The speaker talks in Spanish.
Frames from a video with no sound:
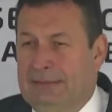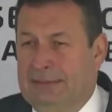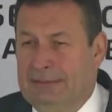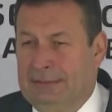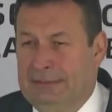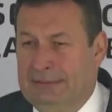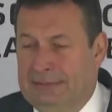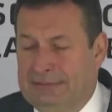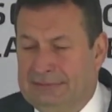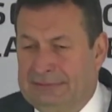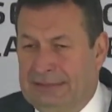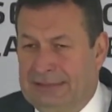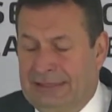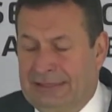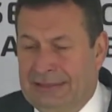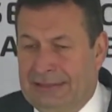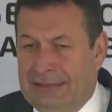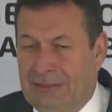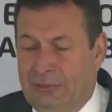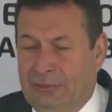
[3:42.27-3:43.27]
si la
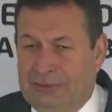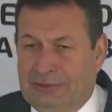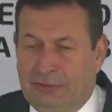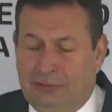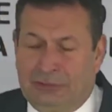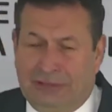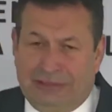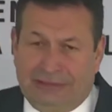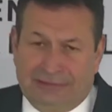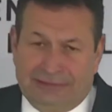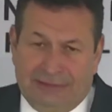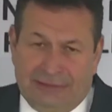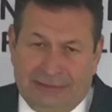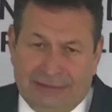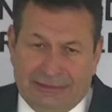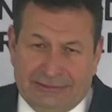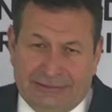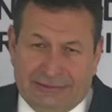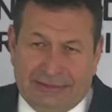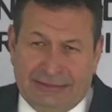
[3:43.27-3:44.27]
delincuencia organizada
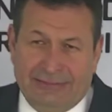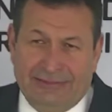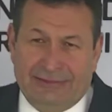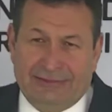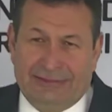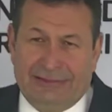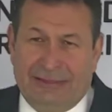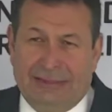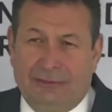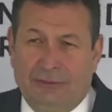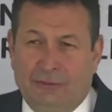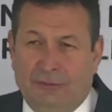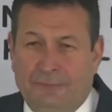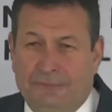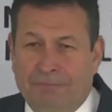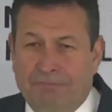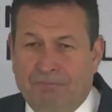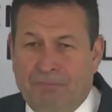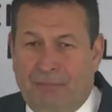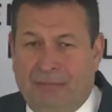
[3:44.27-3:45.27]
sigue avanzando
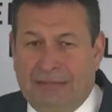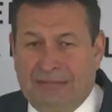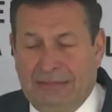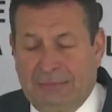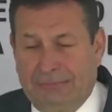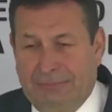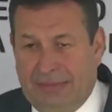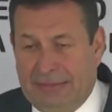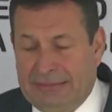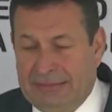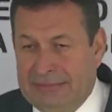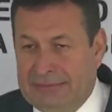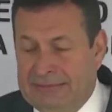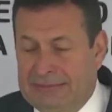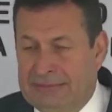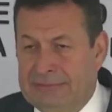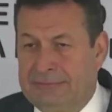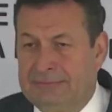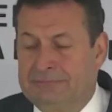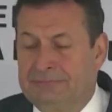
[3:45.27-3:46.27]
en el país,
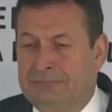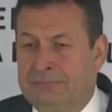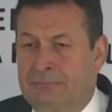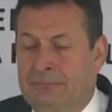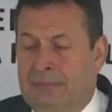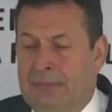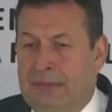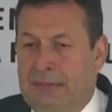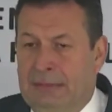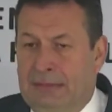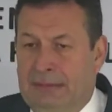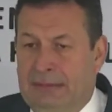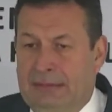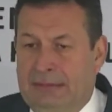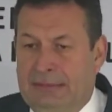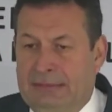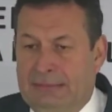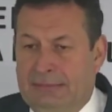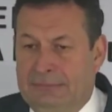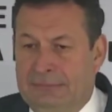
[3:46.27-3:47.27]

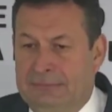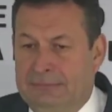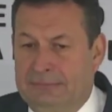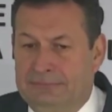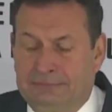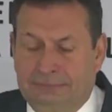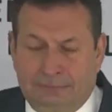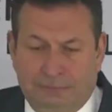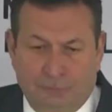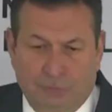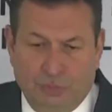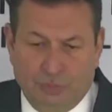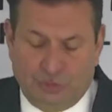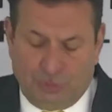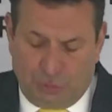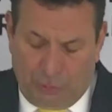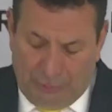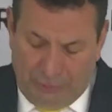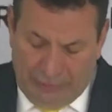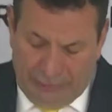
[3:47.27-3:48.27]
en muchos
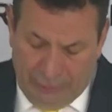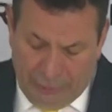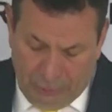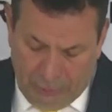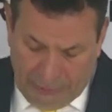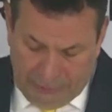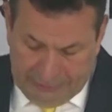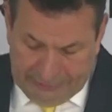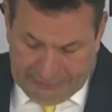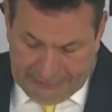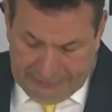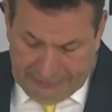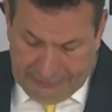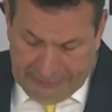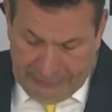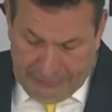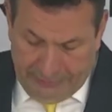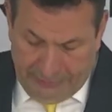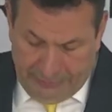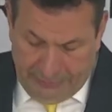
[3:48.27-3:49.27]
renglones,
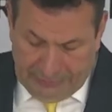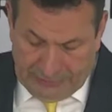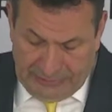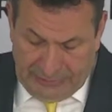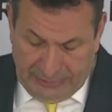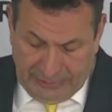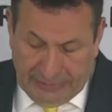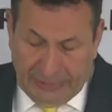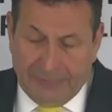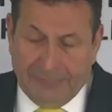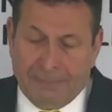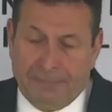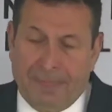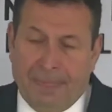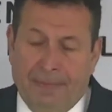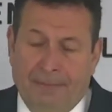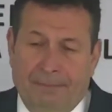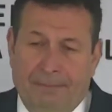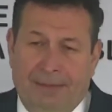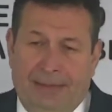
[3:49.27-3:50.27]
pues ahí
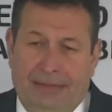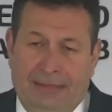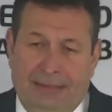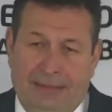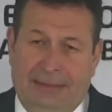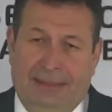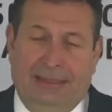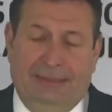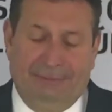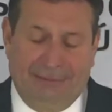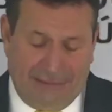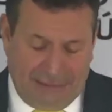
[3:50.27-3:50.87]
va a haber